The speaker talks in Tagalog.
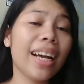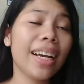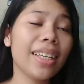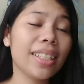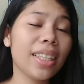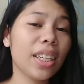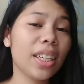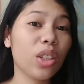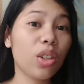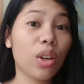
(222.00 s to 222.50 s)

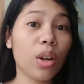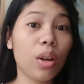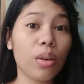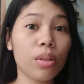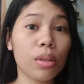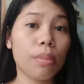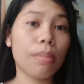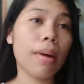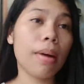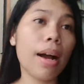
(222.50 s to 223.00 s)
guys, andito na
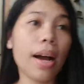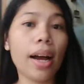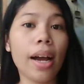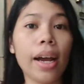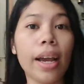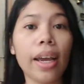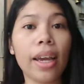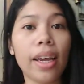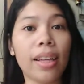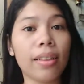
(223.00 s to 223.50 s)
ako sa
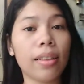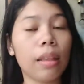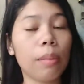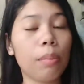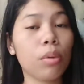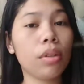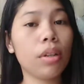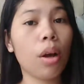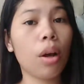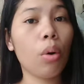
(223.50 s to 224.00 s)
bahay and
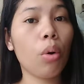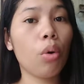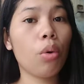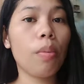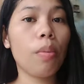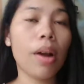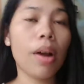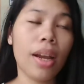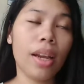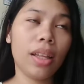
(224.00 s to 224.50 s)
tapos na akong
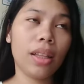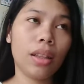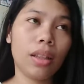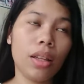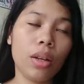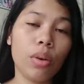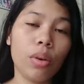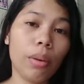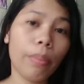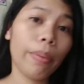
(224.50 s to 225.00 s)
kumain.
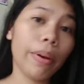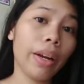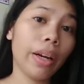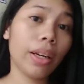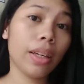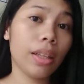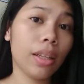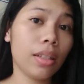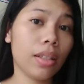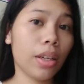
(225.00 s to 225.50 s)
Hindi ko na
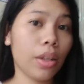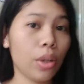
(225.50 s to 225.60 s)
pinakita sa